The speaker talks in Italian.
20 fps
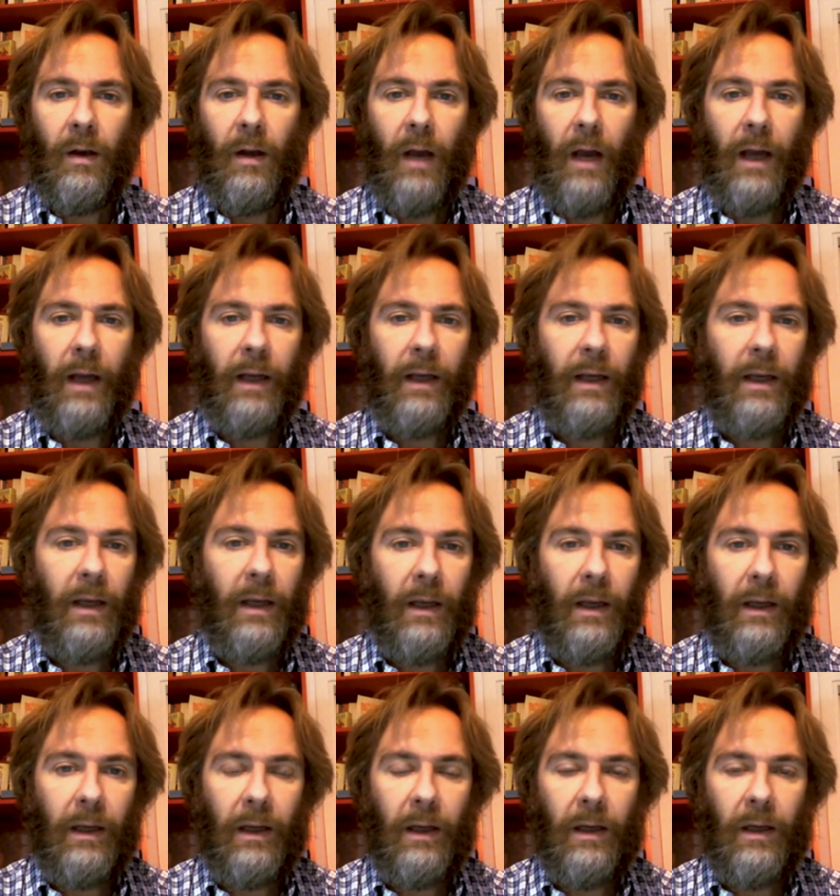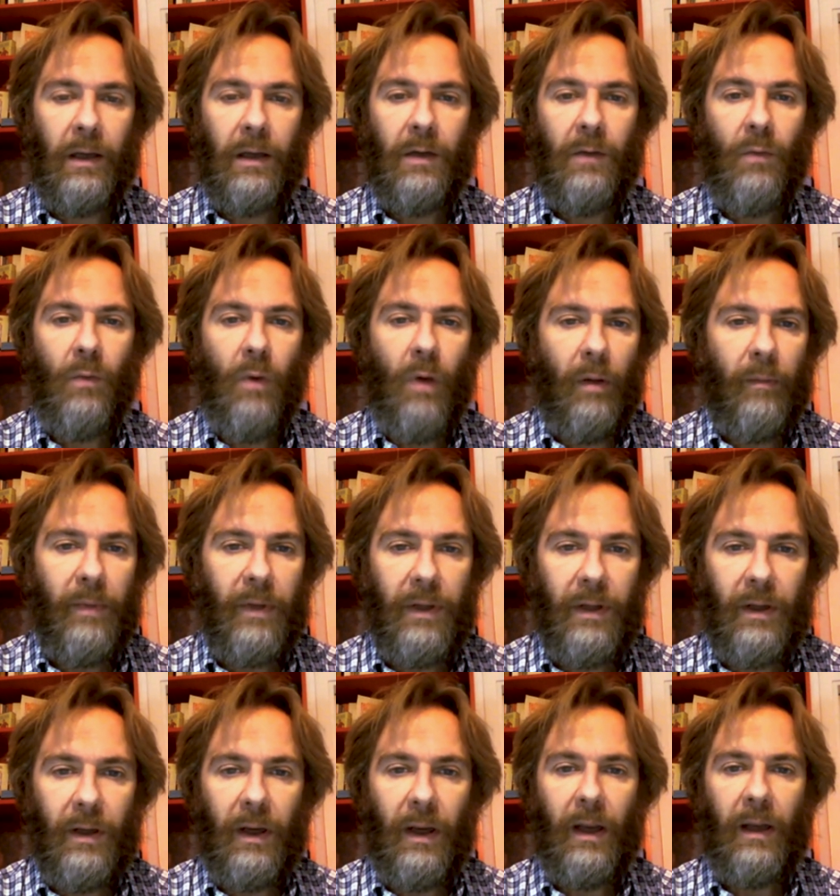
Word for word: anche che gli uomini